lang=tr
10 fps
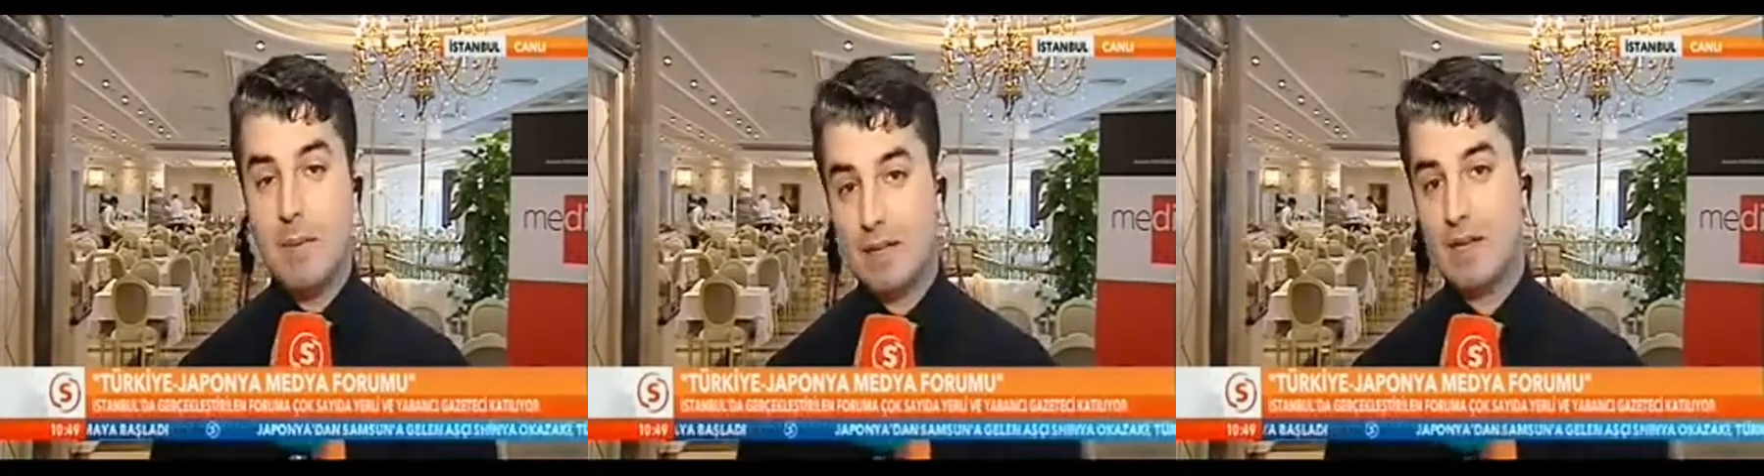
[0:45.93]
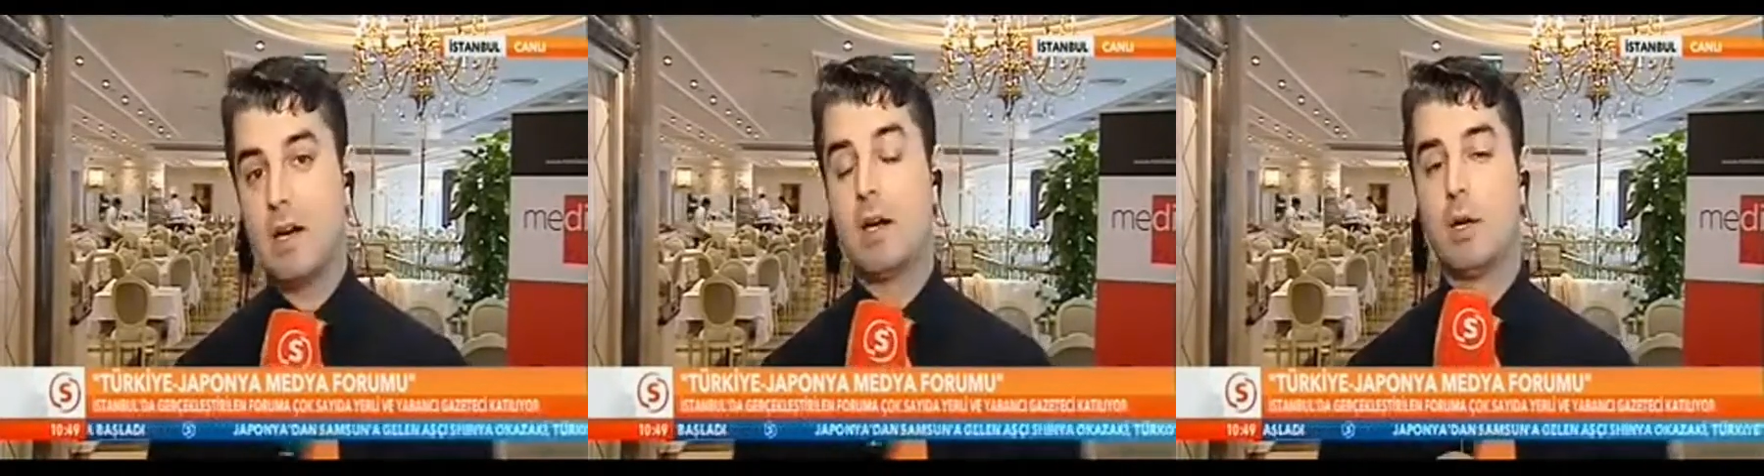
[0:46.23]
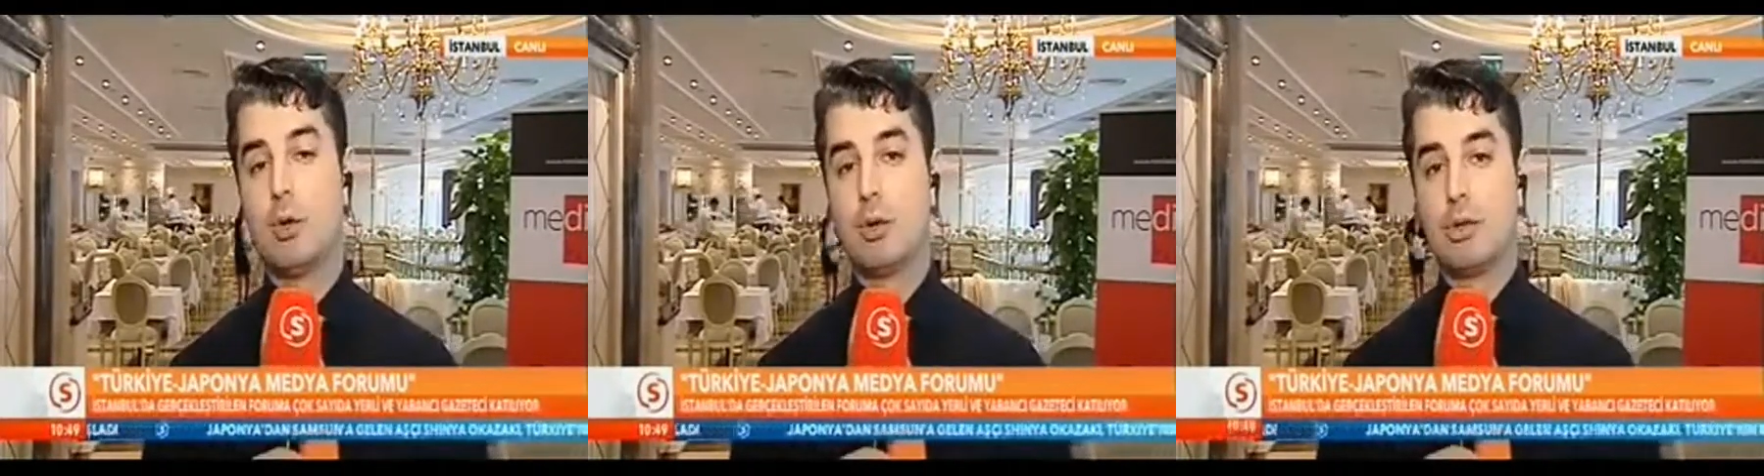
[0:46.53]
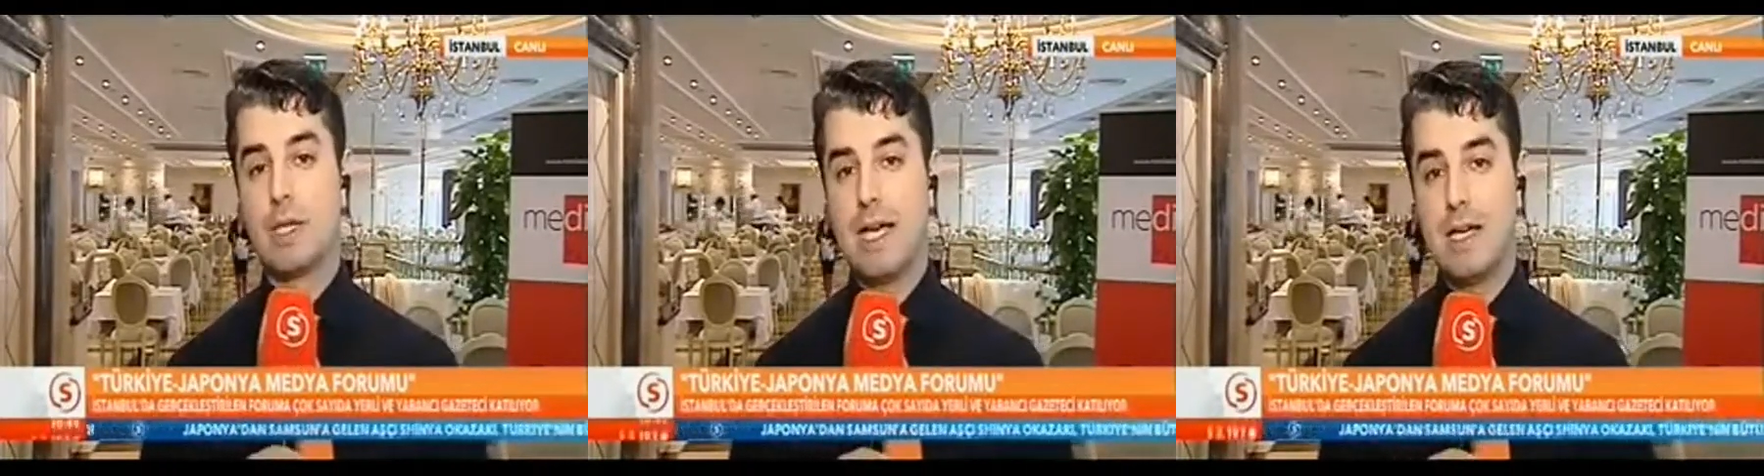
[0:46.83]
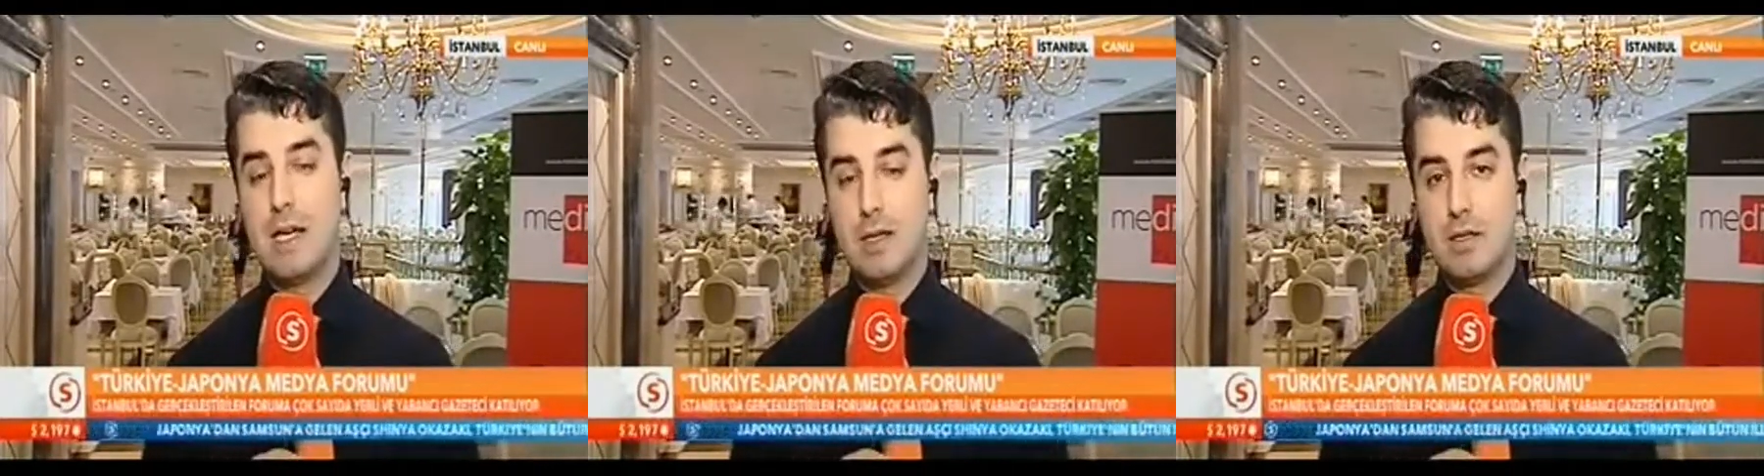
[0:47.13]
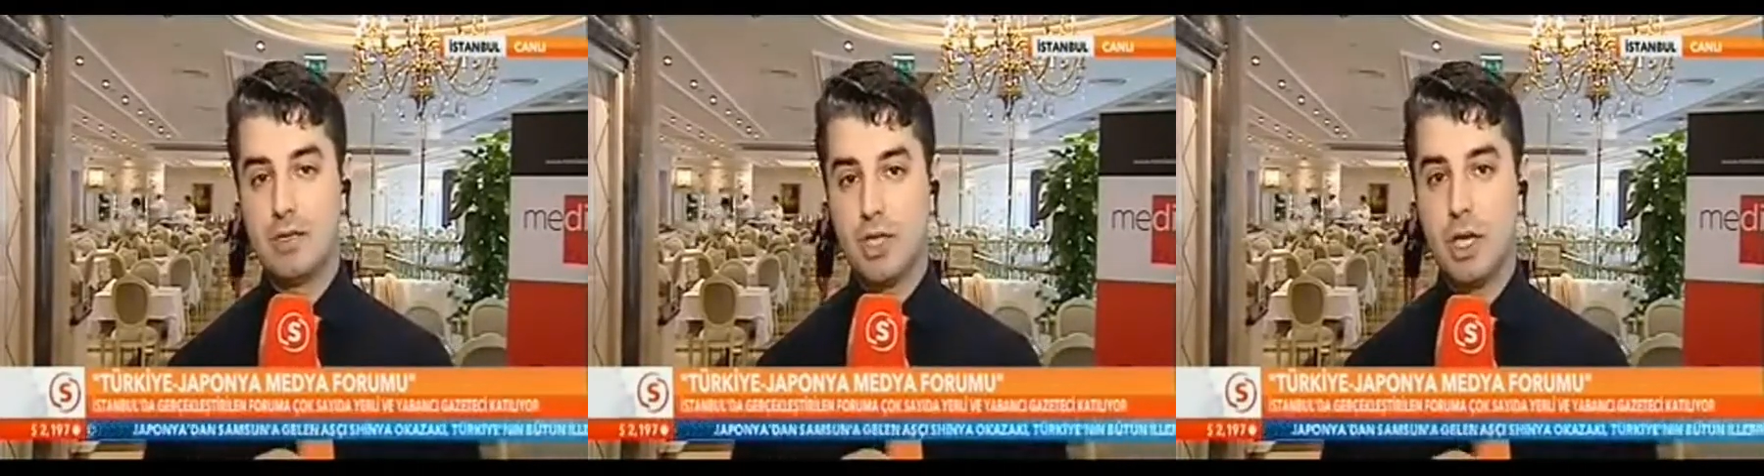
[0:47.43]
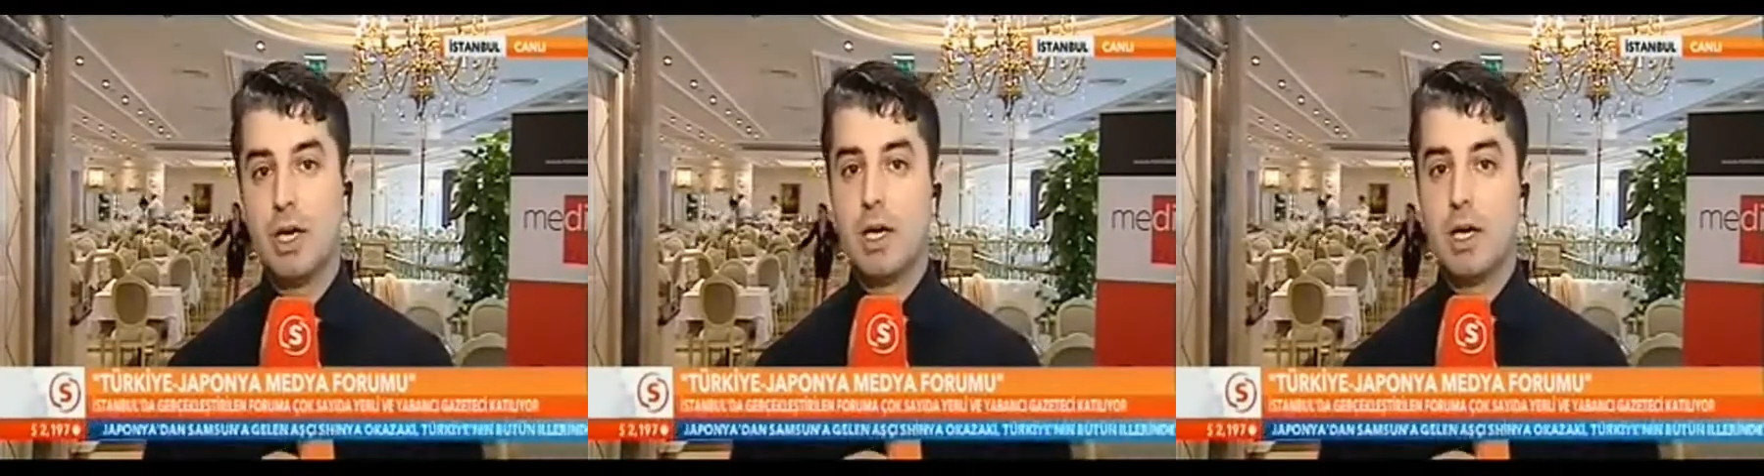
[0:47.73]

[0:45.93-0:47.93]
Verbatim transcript: medya konuları ele alınacak.